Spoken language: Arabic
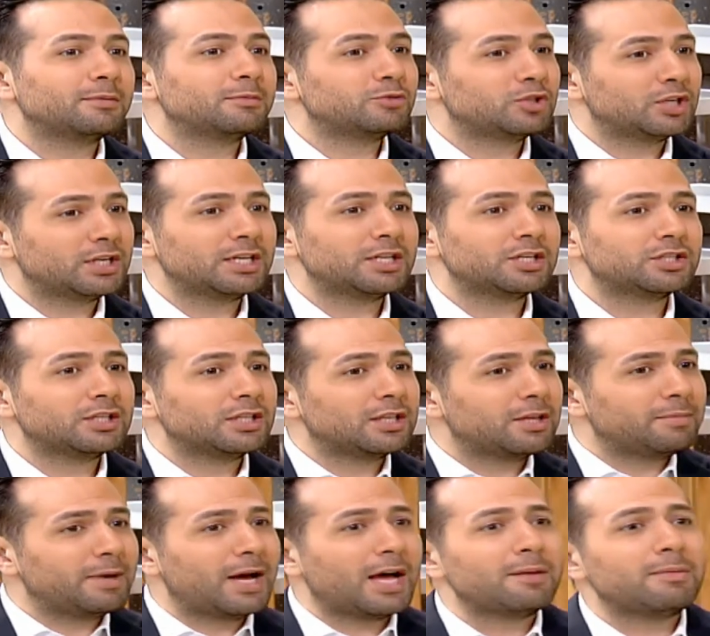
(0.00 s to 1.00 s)
من مشاريع جديده
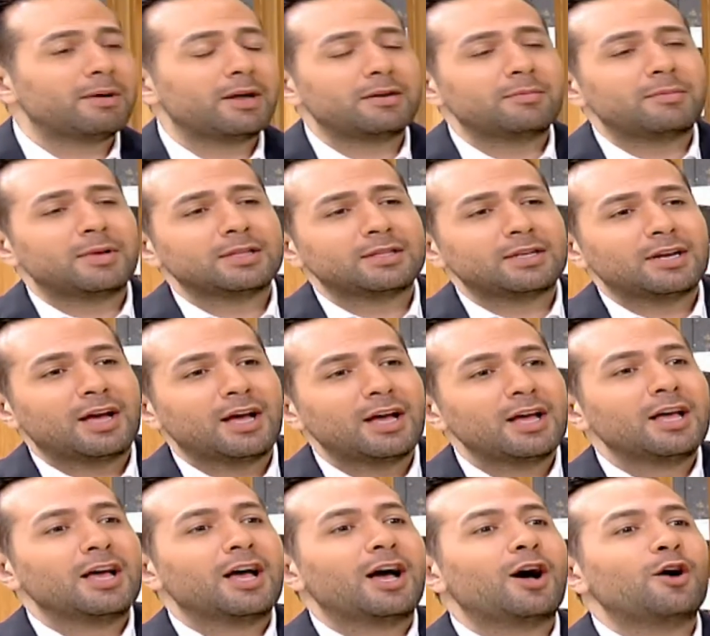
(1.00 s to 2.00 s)
بقلب هالمطرح
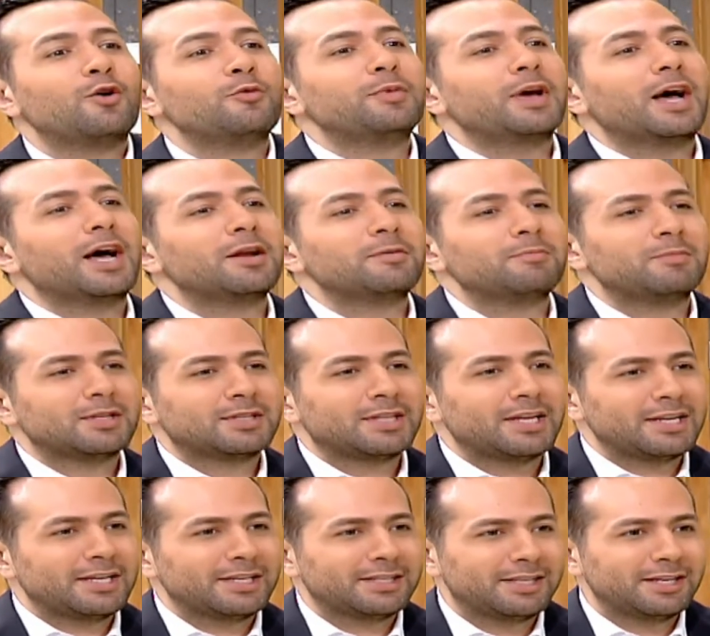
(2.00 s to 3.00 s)
او بقلب
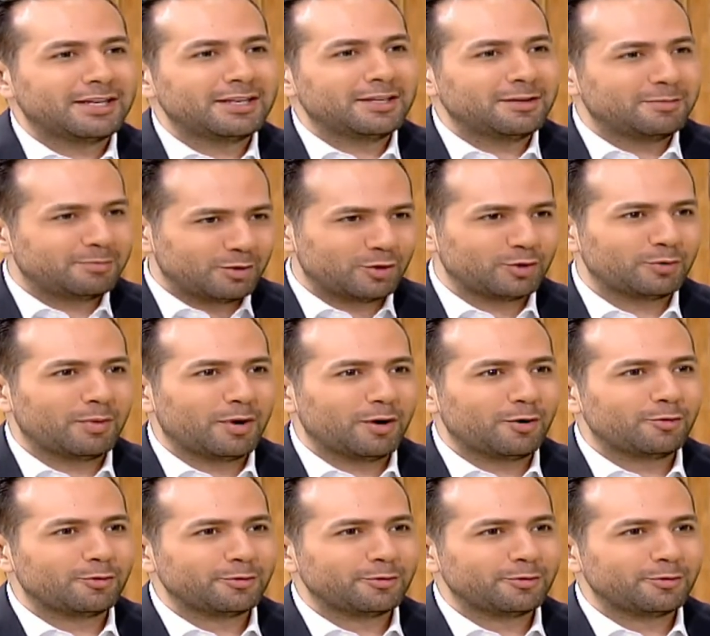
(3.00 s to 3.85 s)
مطارح ثانيه بتشبهه